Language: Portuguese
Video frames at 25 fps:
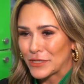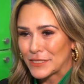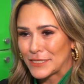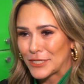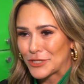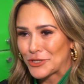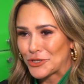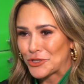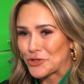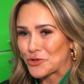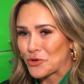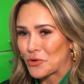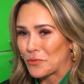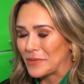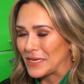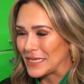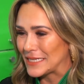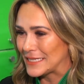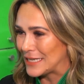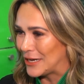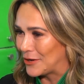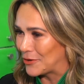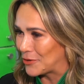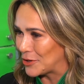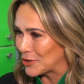antes da gente
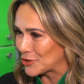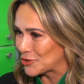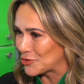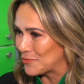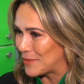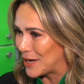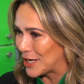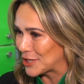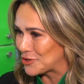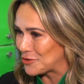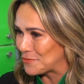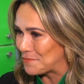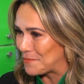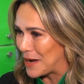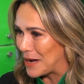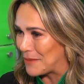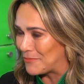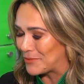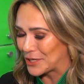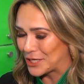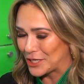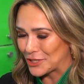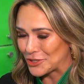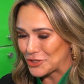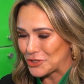começar o nosso
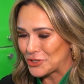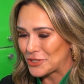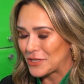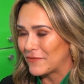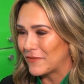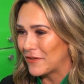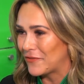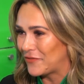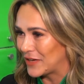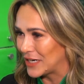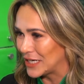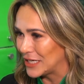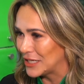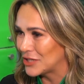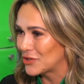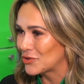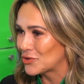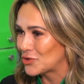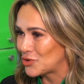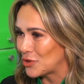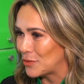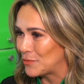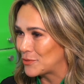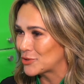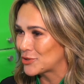bate-papo aqui, a gente estava falando
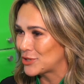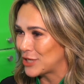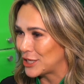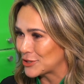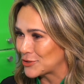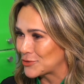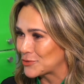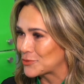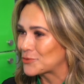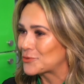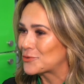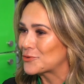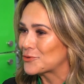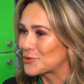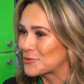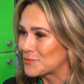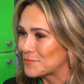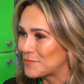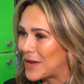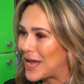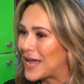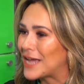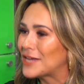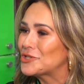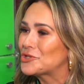sobre os assuntos
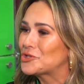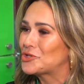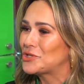mais